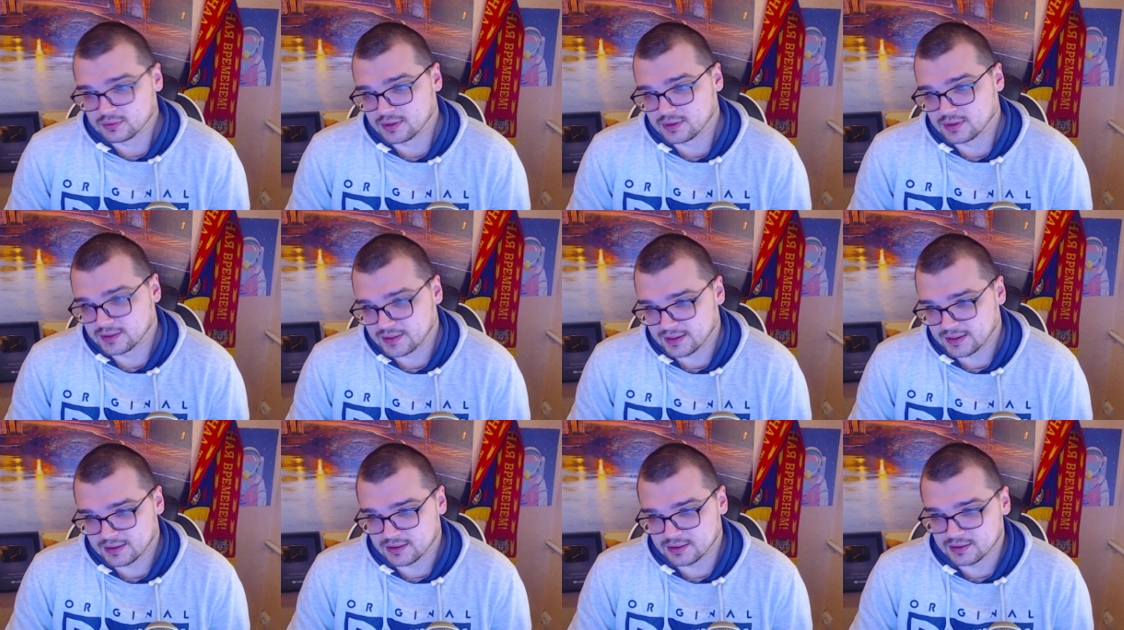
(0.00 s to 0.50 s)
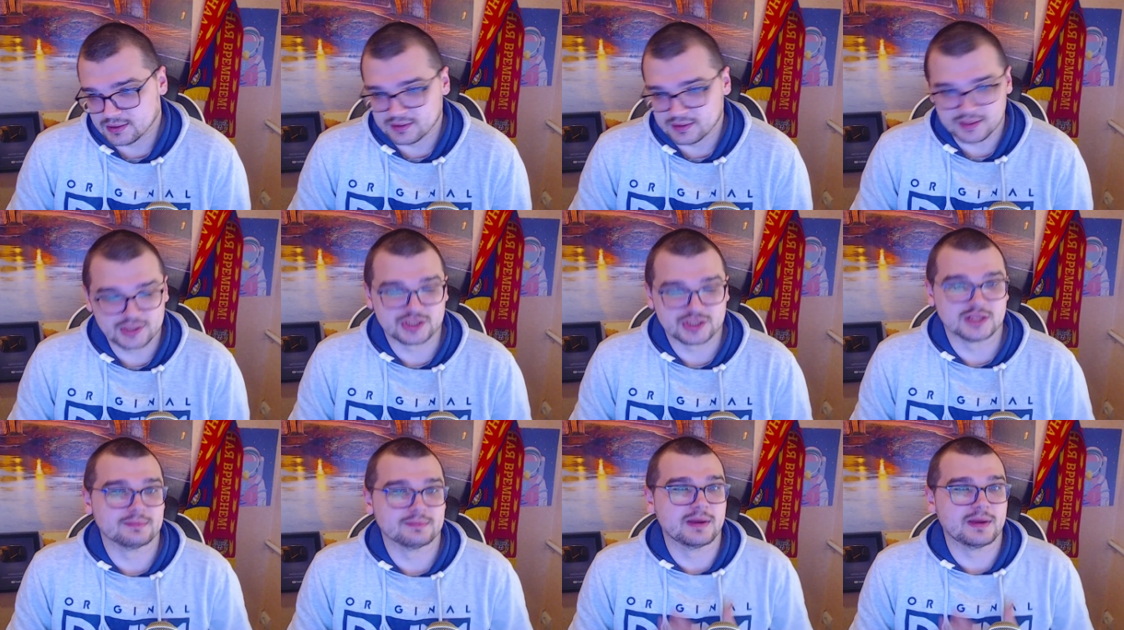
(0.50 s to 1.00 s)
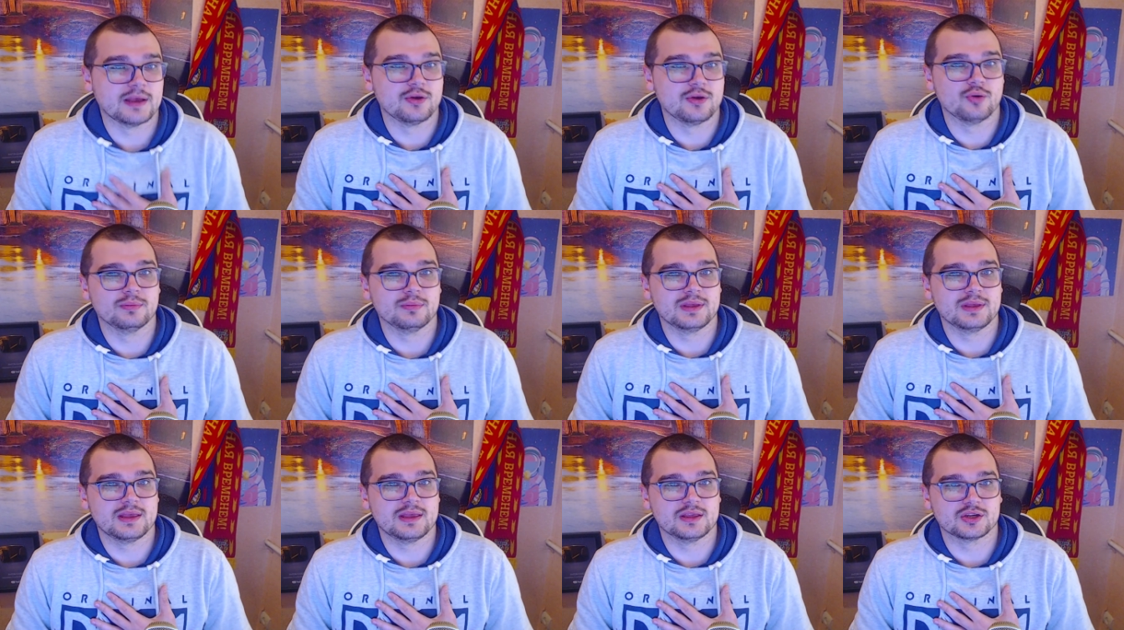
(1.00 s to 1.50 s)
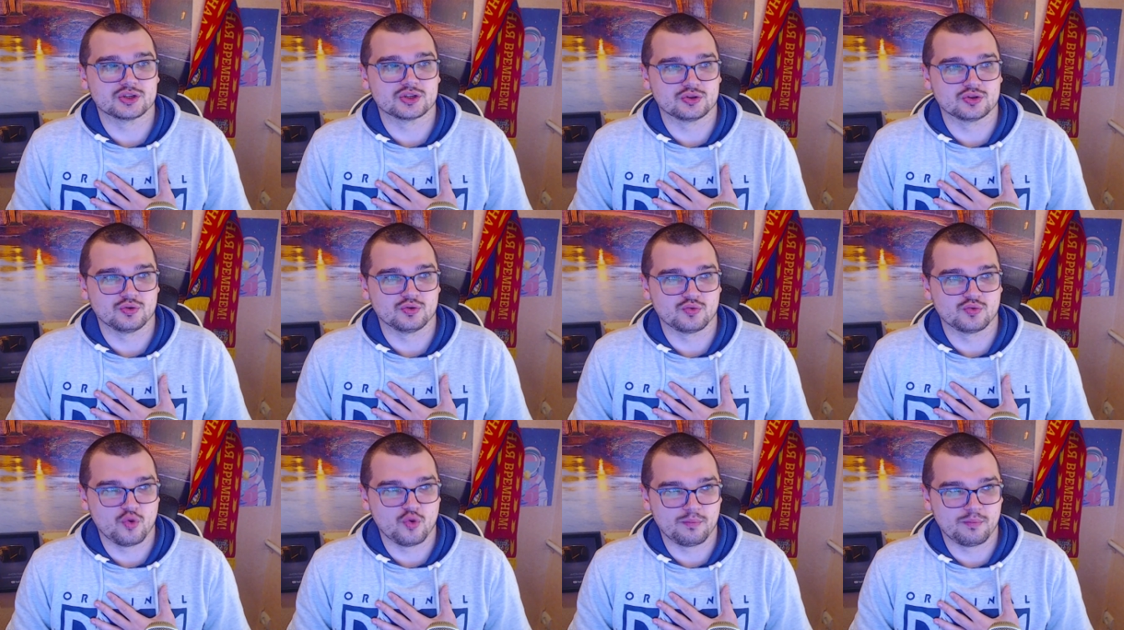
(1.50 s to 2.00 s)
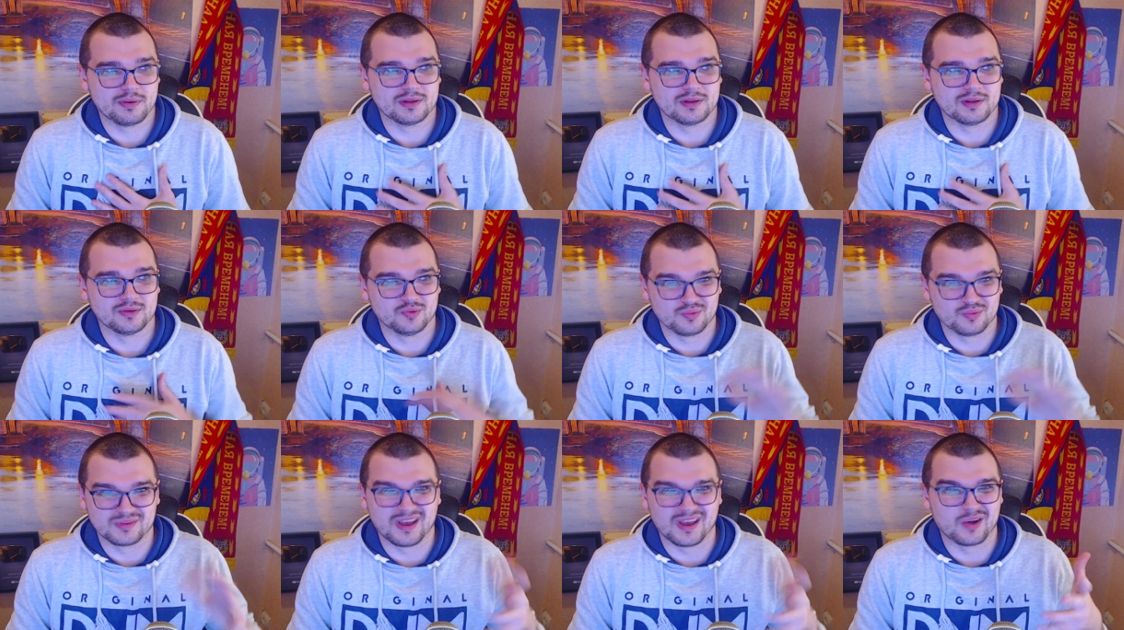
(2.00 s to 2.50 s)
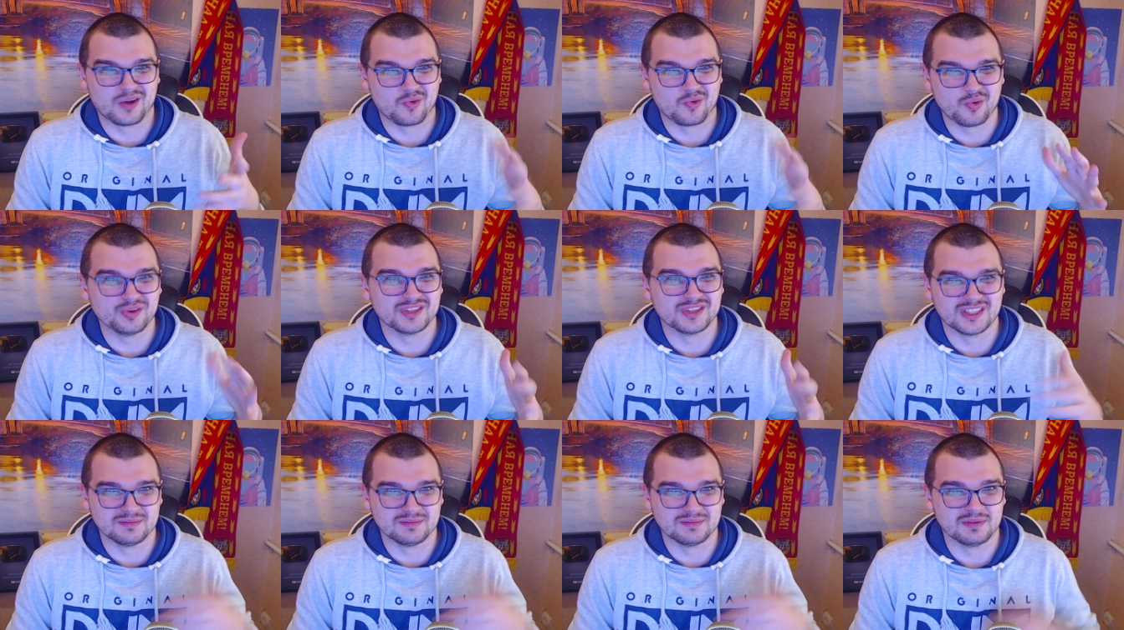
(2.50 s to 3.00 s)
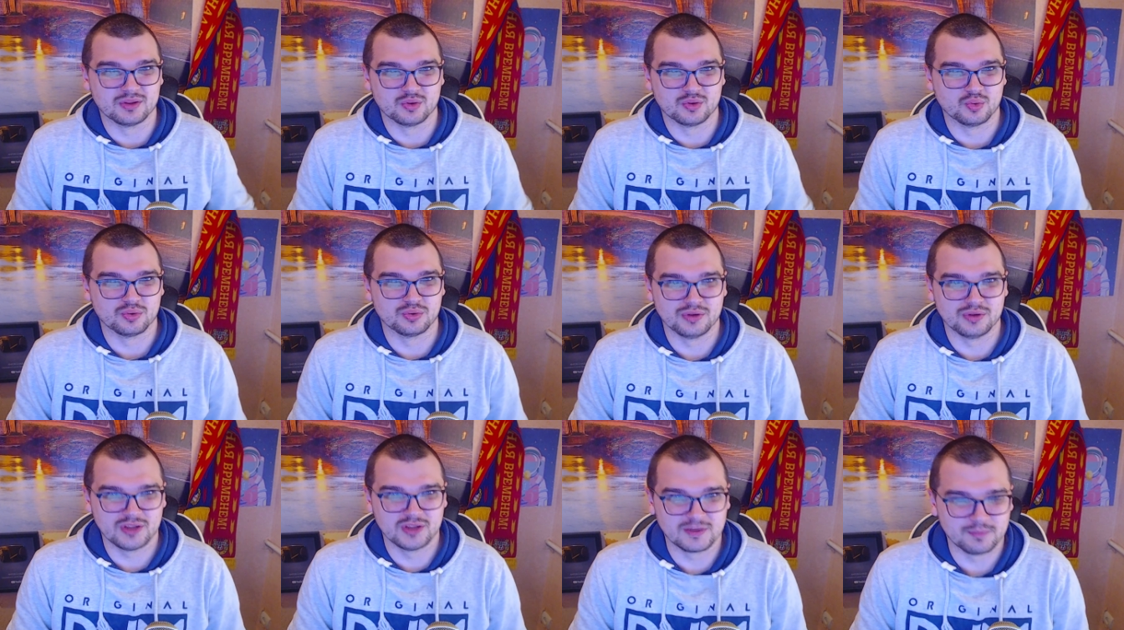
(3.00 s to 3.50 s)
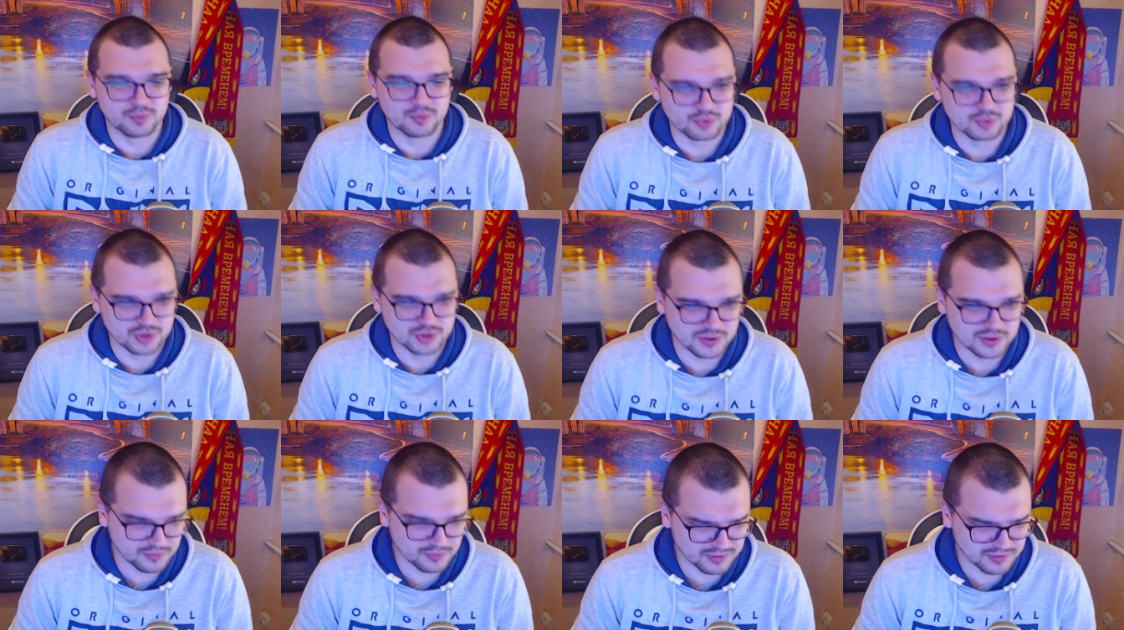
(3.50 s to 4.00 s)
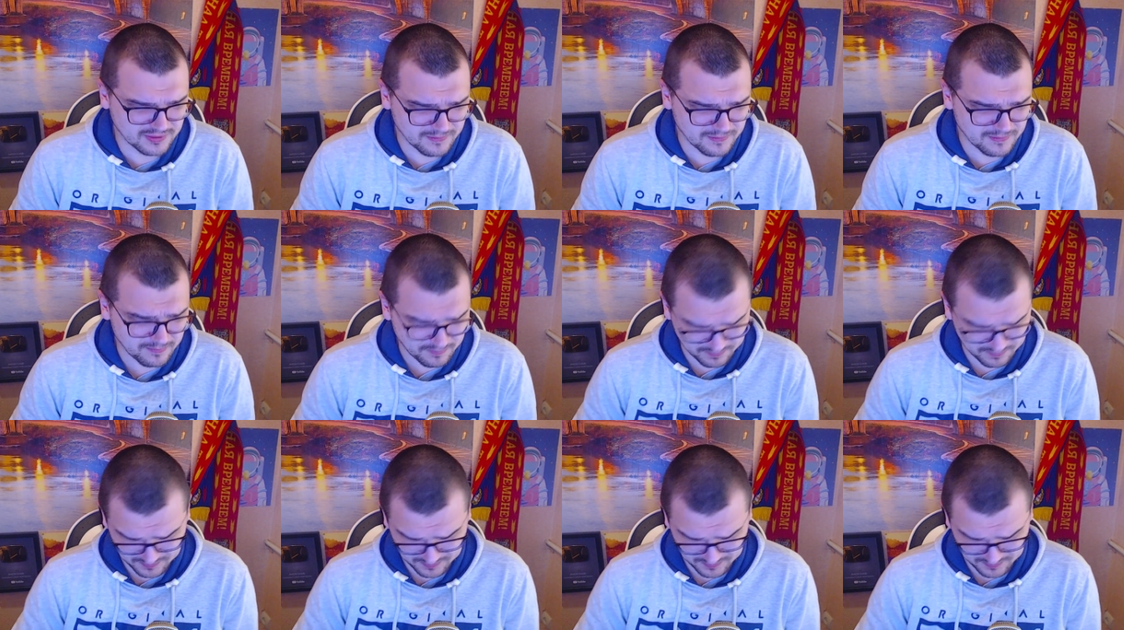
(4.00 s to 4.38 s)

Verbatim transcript: Хотя, лично мое мнение, что Копа, ну, такой себе турнир, плюс его там